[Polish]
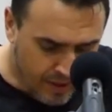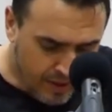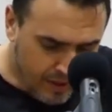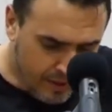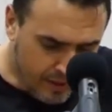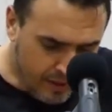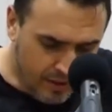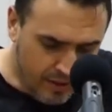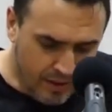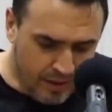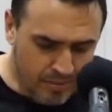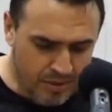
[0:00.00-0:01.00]
takich
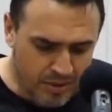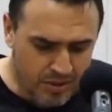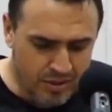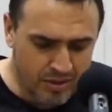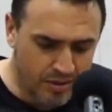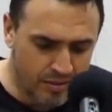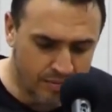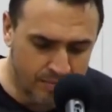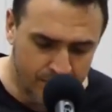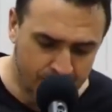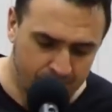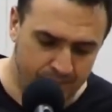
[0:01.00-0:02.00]
kilka myśli
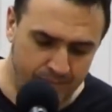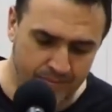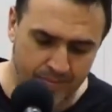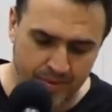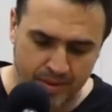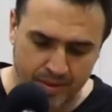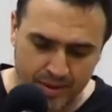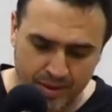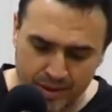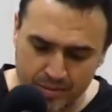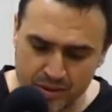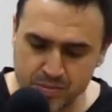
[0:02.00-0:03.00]
na
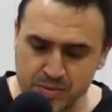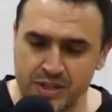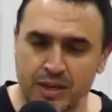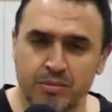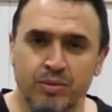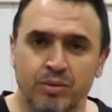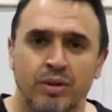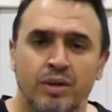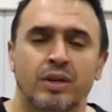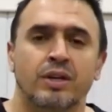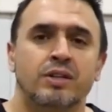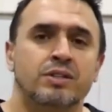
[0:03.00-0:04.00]
temat Psalmu
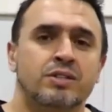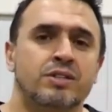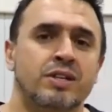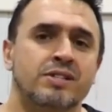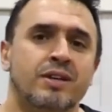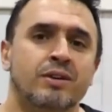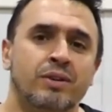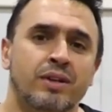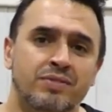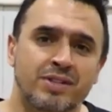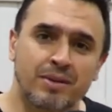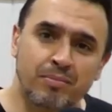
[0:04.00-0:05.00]
13 na
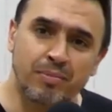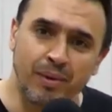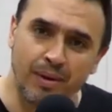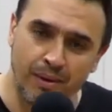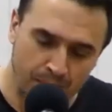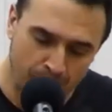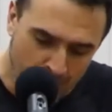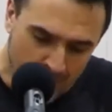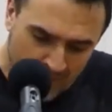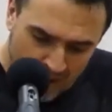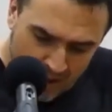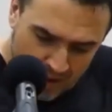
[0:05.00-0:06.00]
wstępie.
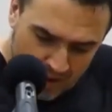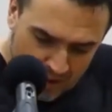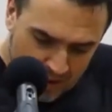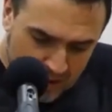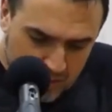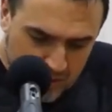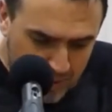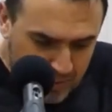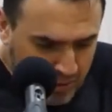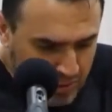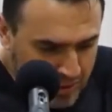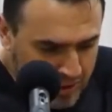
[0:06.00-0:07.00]
To jest psalm,
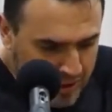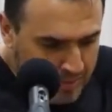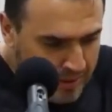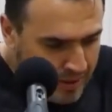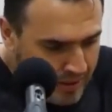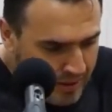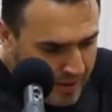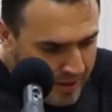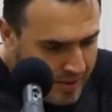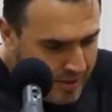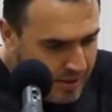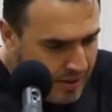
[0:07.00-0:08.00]
który chyba
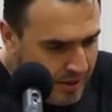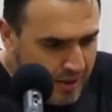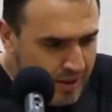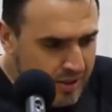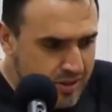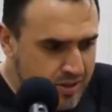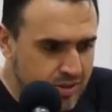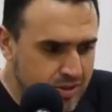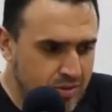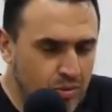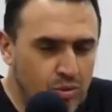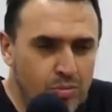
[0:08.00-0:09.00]
nie jest
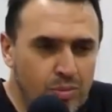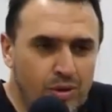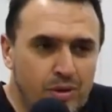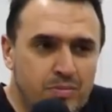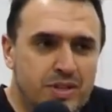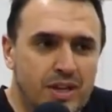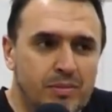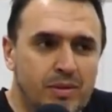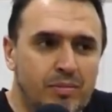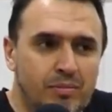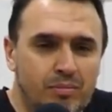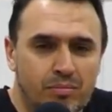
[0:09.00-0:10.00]
ulubionym
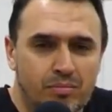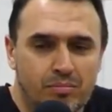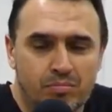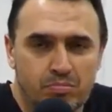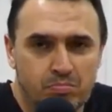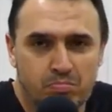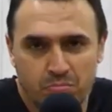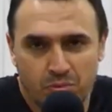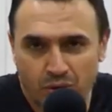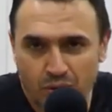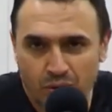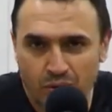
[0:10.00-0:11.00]
psalmem
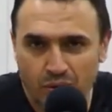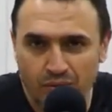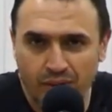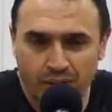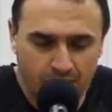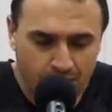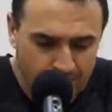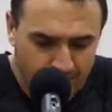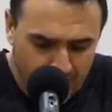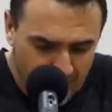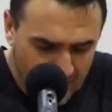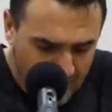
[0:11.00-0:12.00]
kogokolwiek.
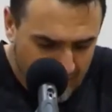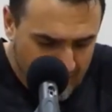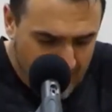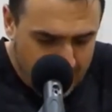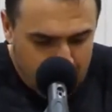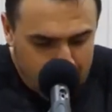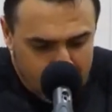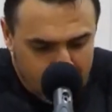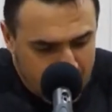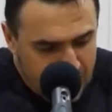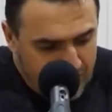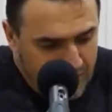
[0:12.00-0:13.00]
Mamy takie
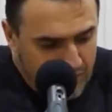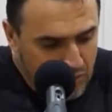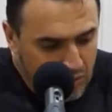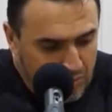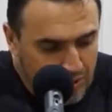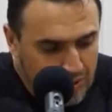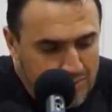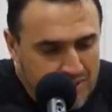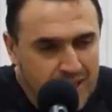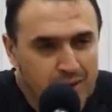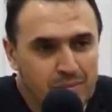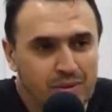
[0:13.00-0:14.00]
swoje ulubione
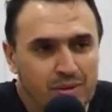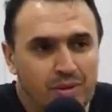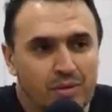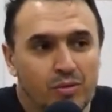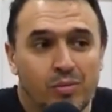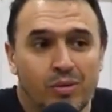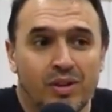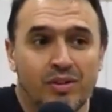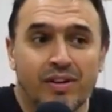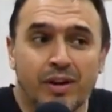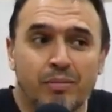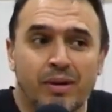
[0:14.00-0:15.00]
psalmy, ulubione
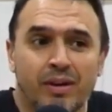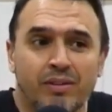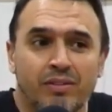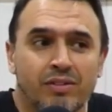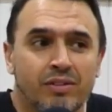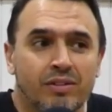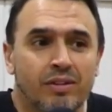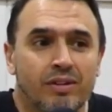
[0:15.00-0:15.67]
fragmenty,